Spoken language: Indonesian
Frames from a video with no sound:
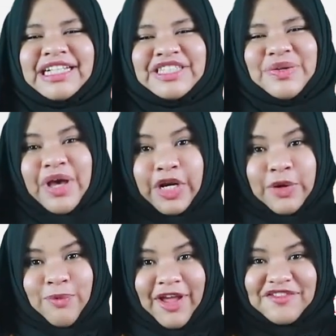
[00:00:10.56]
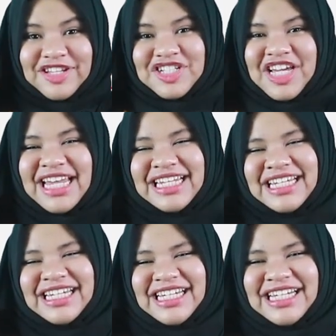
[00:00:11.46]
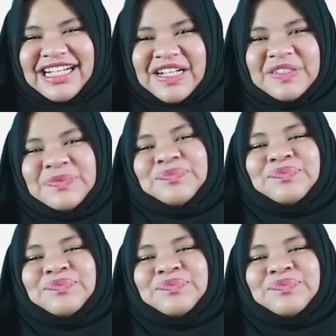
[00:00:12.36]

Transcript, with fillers: back to Edu Private channel.